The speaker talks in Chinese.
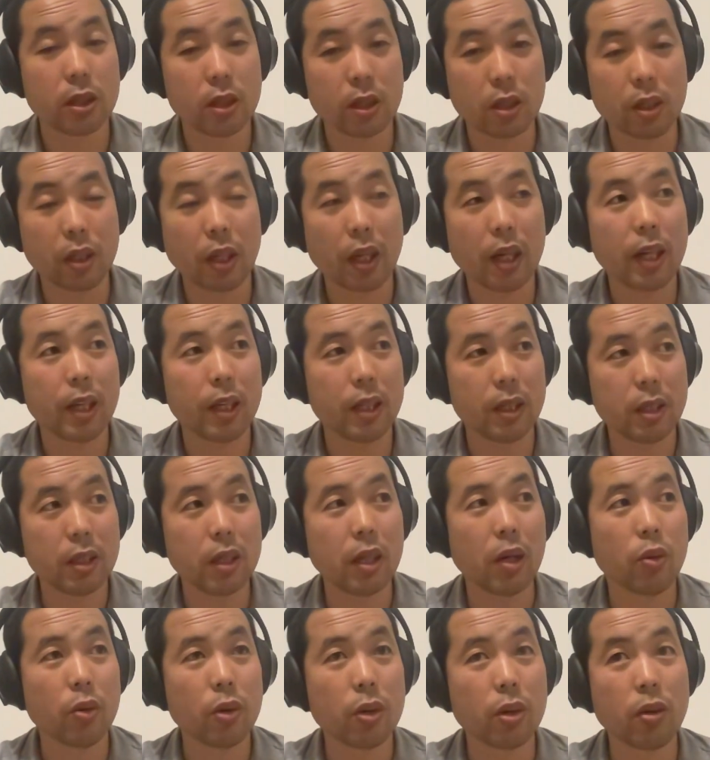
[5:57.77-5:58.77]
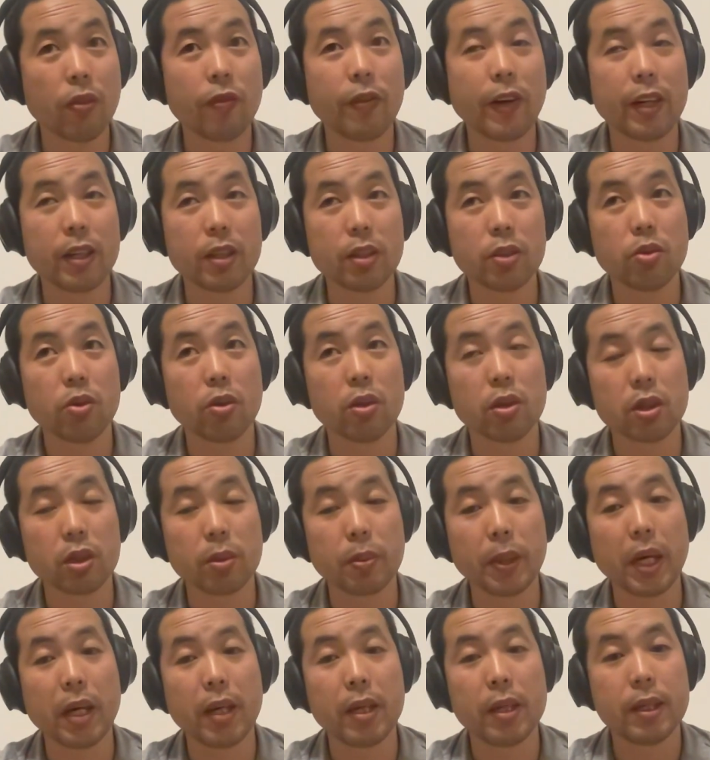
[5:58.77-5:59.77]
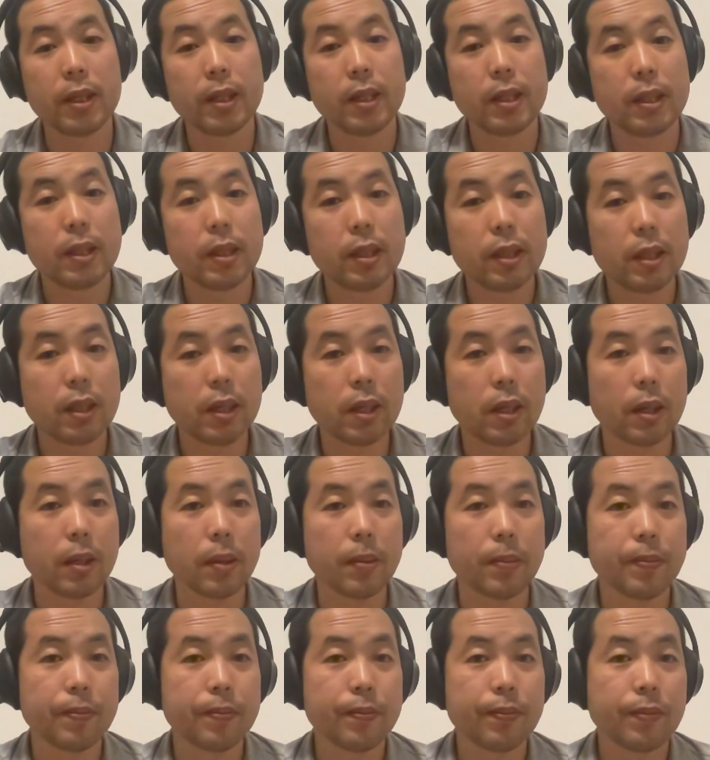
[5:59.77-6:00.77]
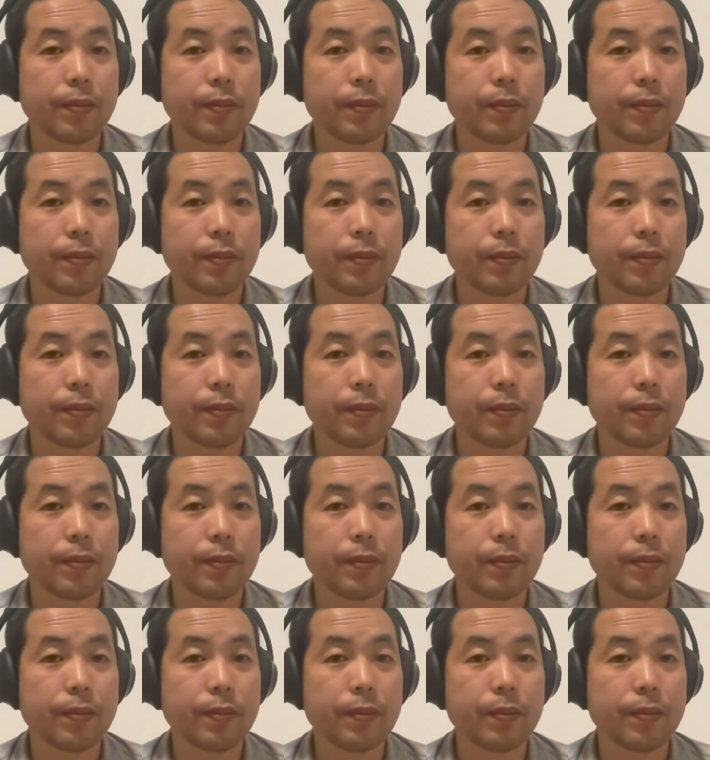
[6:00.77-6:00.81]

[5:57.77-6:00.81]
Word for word: 其实他肯定也会有反制措施吧，啊，